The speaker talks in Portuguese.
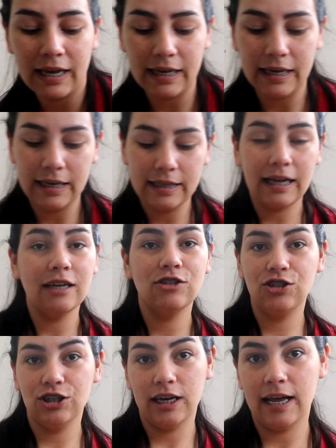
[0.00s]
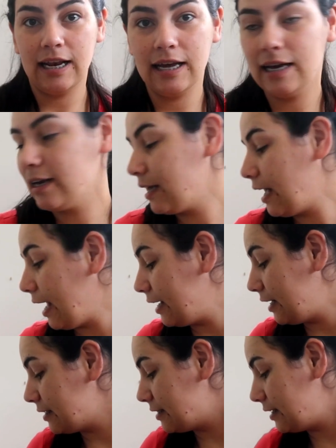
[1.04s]
e tadinha, ela quer
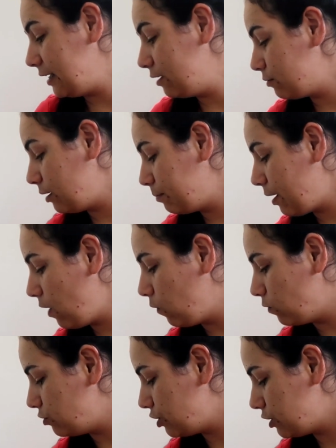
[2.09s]
crescer e não tem pra onde.